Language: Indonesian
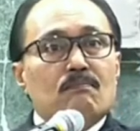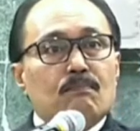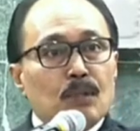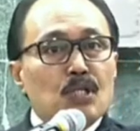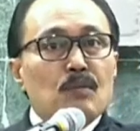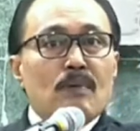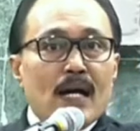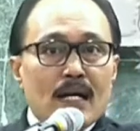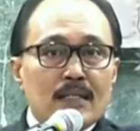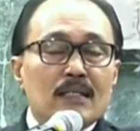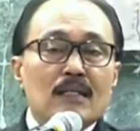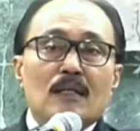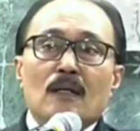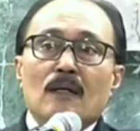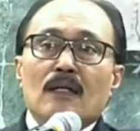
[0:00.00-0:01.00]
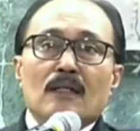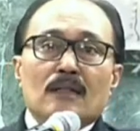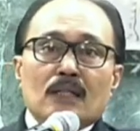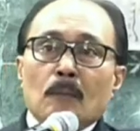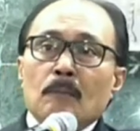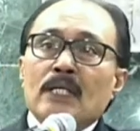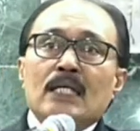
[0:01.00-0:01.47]
pribadi,
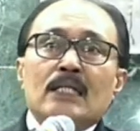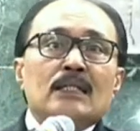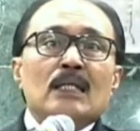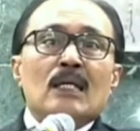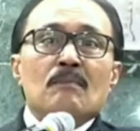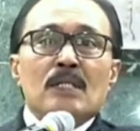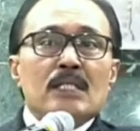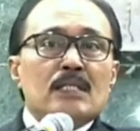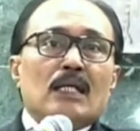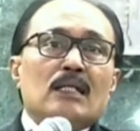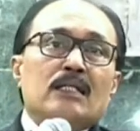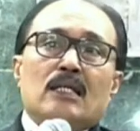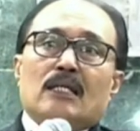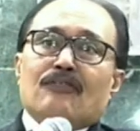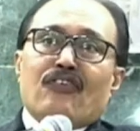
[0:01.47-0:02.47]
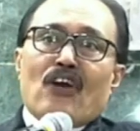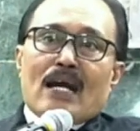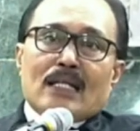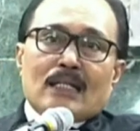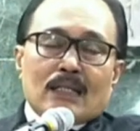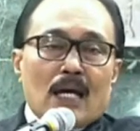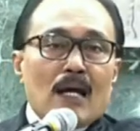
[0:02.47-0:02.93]
tapi kita bisa lihat
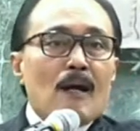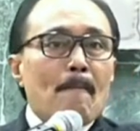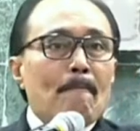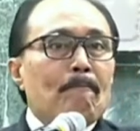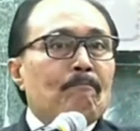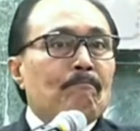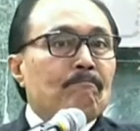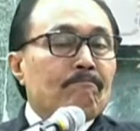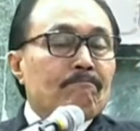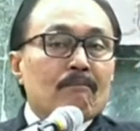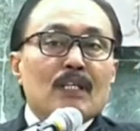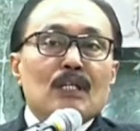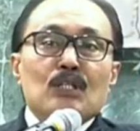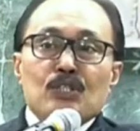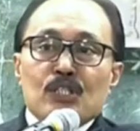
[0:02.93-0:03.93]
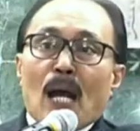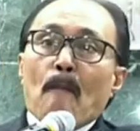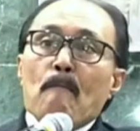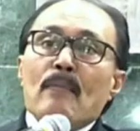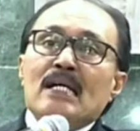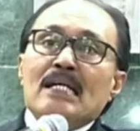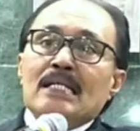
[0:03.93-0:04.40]
fakta yang
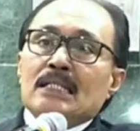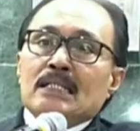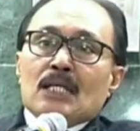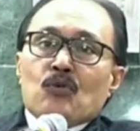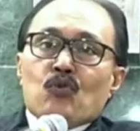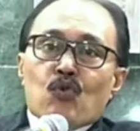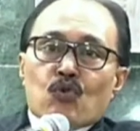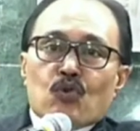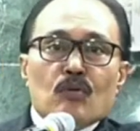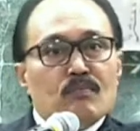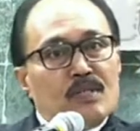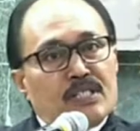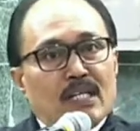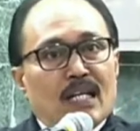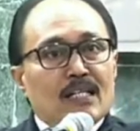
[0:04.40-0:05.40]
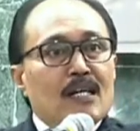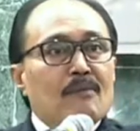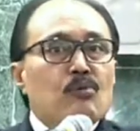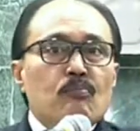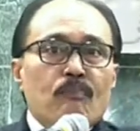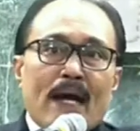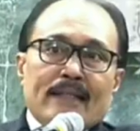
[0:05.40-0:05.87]
mengerti hukum misalnya
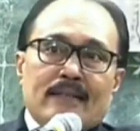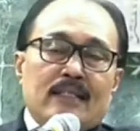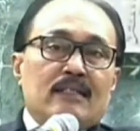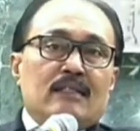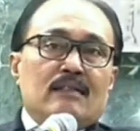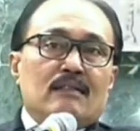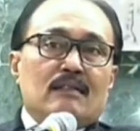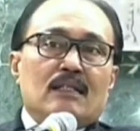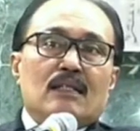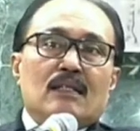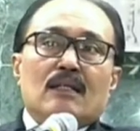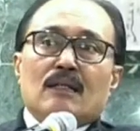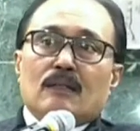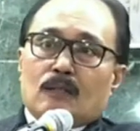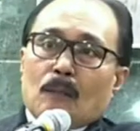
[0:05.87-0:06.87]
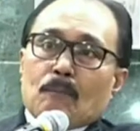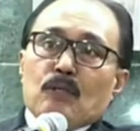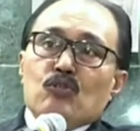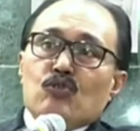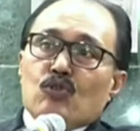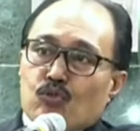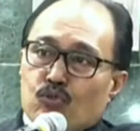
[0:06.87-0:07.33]
bupati, tapi
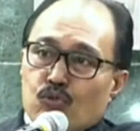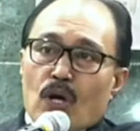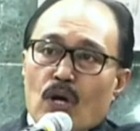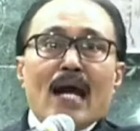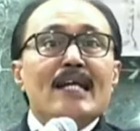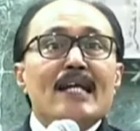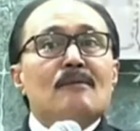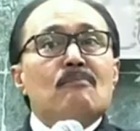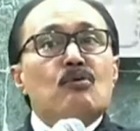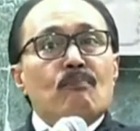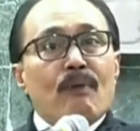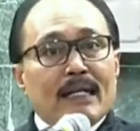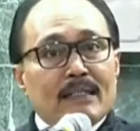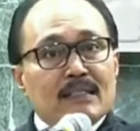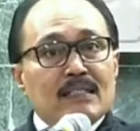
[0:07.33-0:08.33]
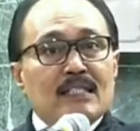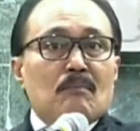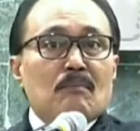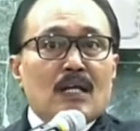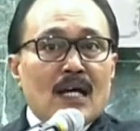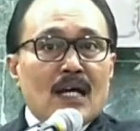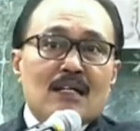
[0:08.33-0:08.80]
justru ada bupati yang
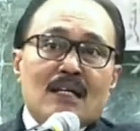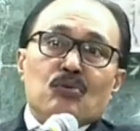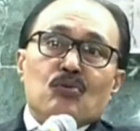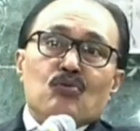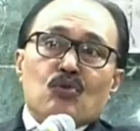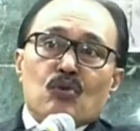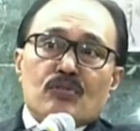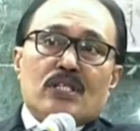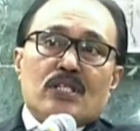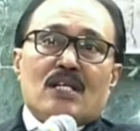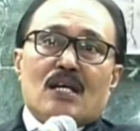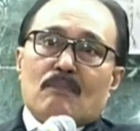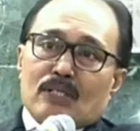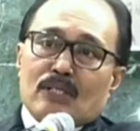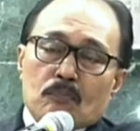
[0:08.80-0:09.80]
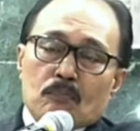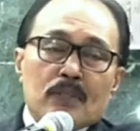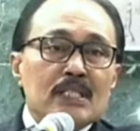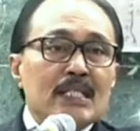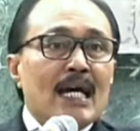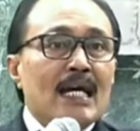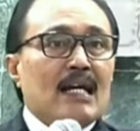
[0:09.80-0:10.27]
melanggar hukum sehingga masuk
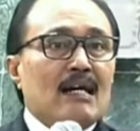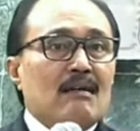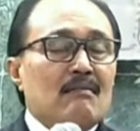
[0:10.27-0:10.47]
penjara.